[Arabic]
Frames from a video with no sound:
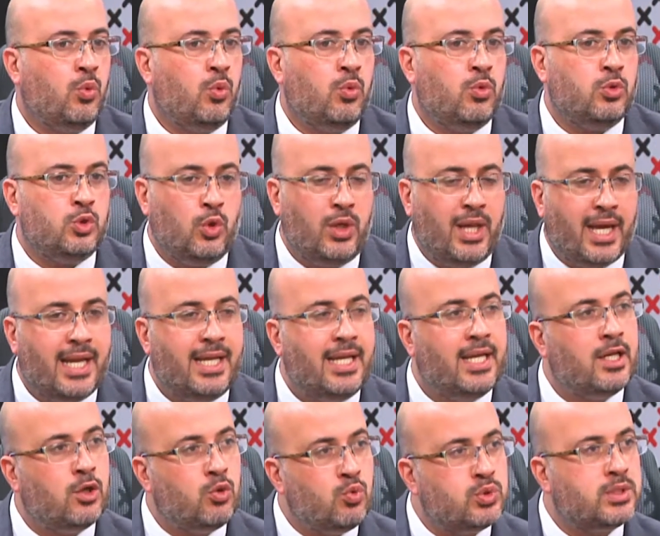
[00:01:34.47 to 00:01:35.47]
وشو اللي
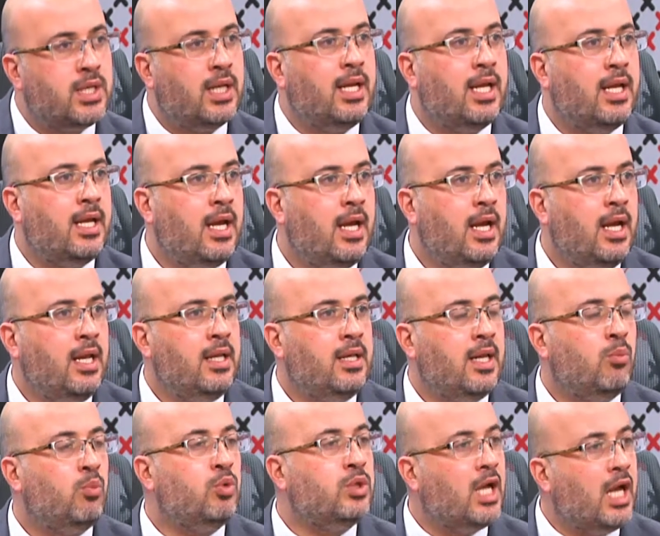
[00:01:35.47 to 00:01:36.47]
خلانا نوصل
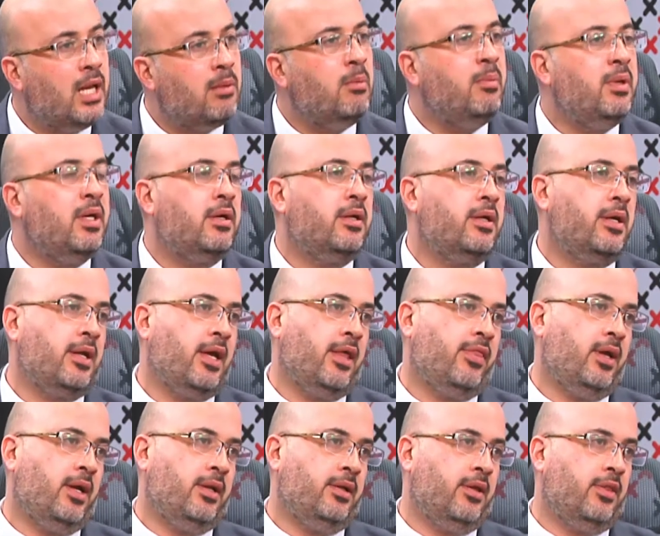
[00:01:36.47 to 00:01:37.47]
للمطالبه باقرار
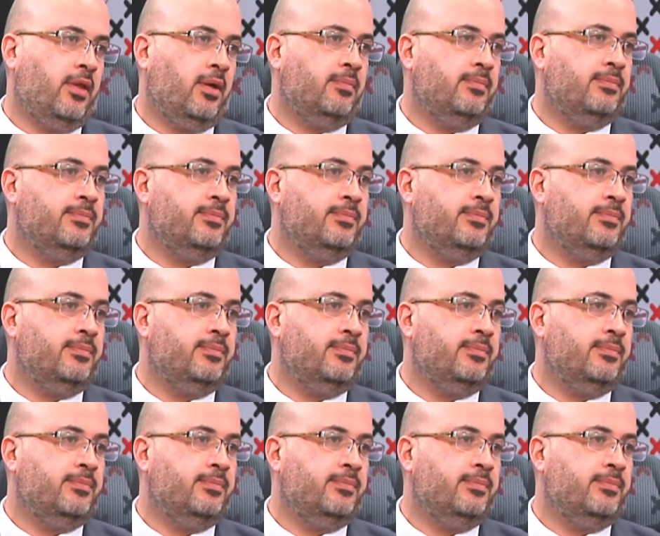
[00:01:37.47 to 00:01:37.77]
هذا النظام